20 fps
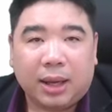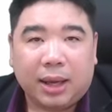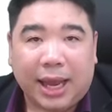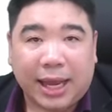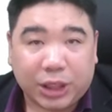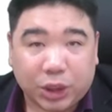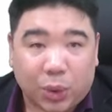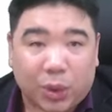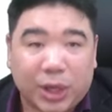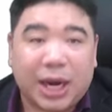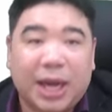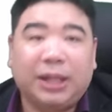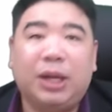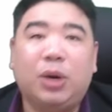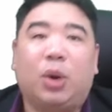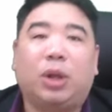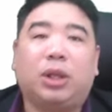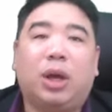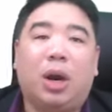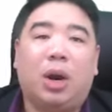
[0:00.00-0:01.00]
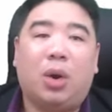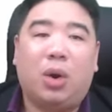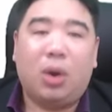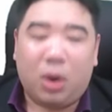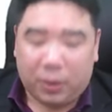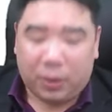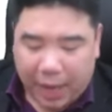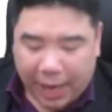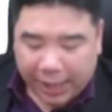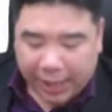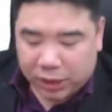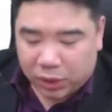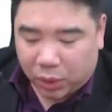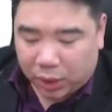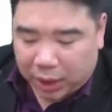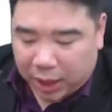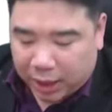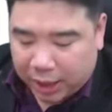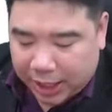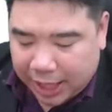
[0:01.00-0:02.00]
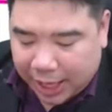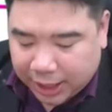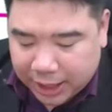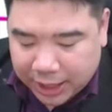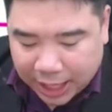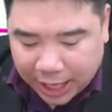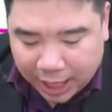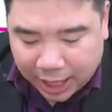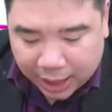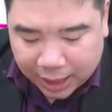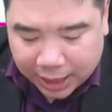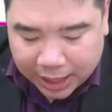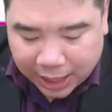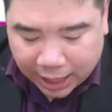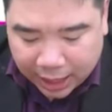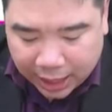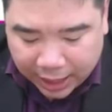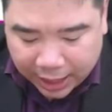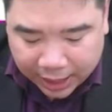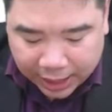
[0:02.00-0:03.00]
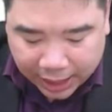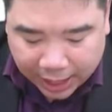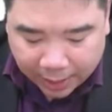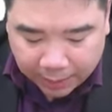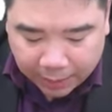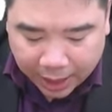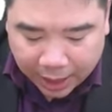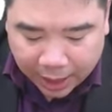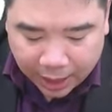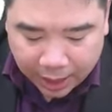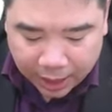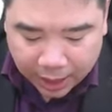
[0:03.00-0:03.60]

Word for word: อีกสูตรหนึ่งที่ทุกคนต้องรู้อ่าอีกสูตรหนึ่งไหนๆเขียนแล้วก็เขียนเลยนะครับนะ